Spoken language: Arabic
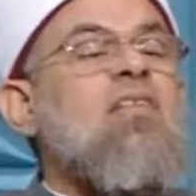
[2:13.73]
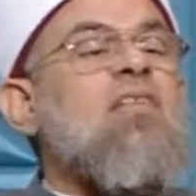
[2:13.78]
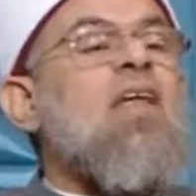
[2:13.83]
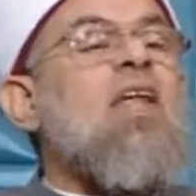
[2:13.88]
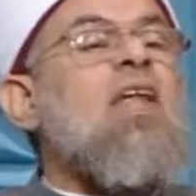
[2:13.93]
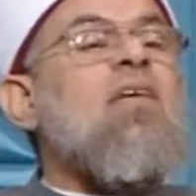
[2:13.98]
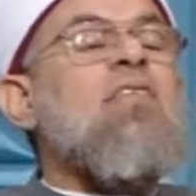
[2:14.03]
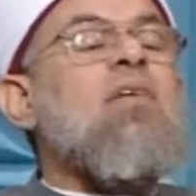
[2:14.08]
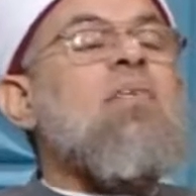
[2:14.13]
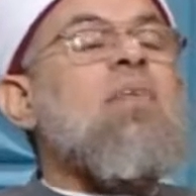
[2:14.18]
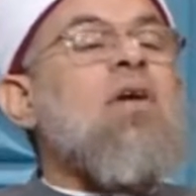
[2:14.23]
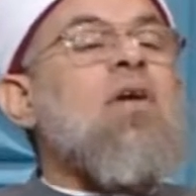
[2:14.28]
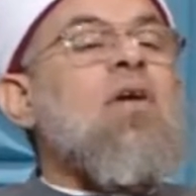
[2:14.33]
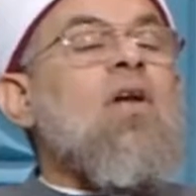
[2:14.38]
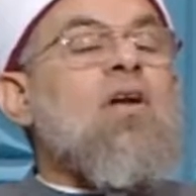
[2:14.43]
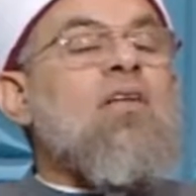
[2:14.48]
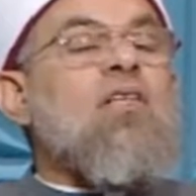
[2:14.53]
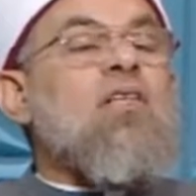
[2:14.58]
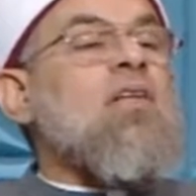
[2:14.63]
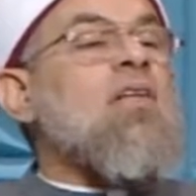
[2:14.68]
ثلاث
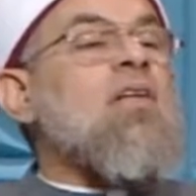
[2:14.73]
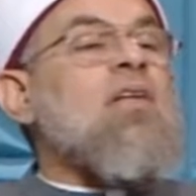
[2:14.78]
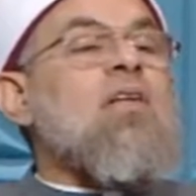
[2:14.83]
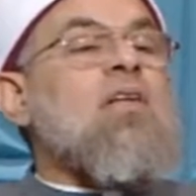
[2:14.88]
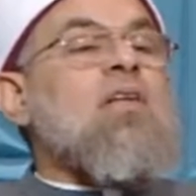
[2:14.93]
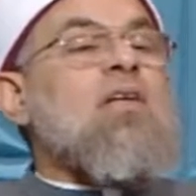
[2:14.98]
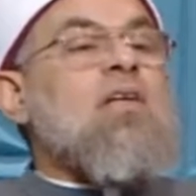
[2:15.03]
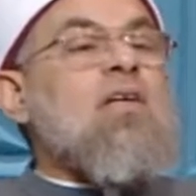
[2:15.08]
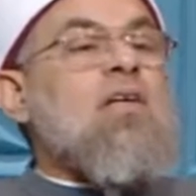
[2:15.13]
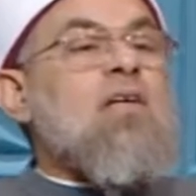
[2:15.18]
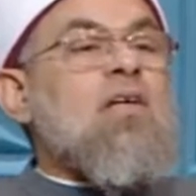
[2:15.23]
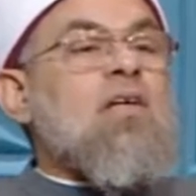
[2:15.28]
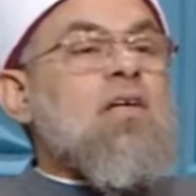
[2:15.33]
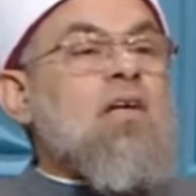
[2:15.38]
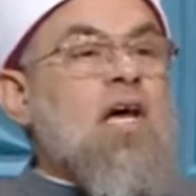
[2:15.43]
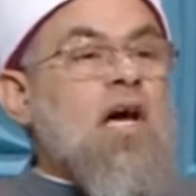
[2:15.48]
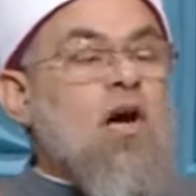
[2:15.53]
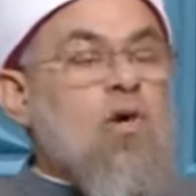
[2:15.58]
مرات أوه.